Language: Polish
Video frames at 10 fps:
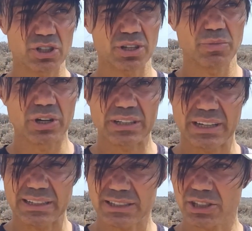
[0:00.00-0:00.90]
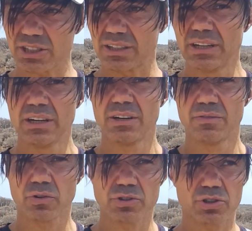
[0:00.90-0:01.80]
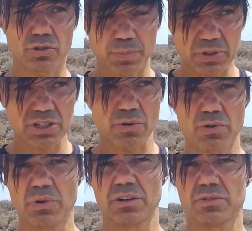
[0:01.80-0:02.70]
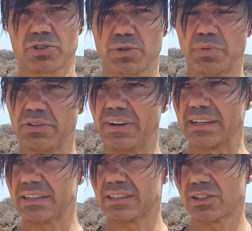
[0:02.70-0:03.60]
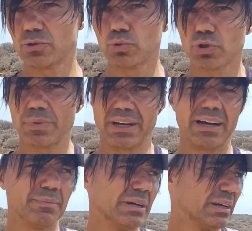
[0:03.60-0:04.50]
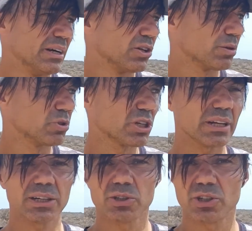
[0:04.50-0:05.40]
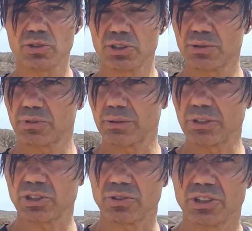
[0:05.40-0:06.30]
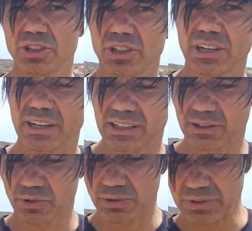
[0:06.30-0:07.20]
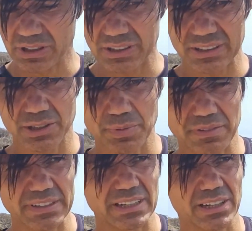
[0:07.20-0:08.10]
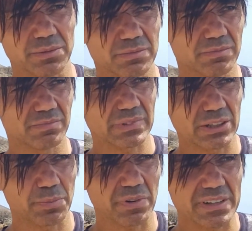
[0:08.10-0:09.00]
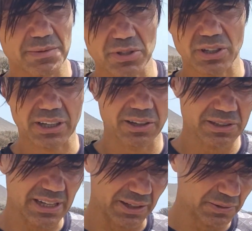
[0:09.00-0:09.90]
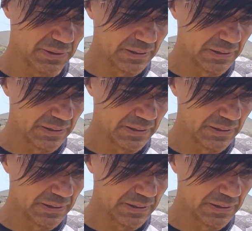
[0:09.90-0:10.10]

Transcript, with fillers: że nie mogę teraz jeszcze włączyć, od poniedziałku mogę włączyć pływanie, tylko dużo biegam. To może dlatego te nogi są przemęczone i się nie regenerują i, i doprowadzają, doprowadza mnie do takiego stanu.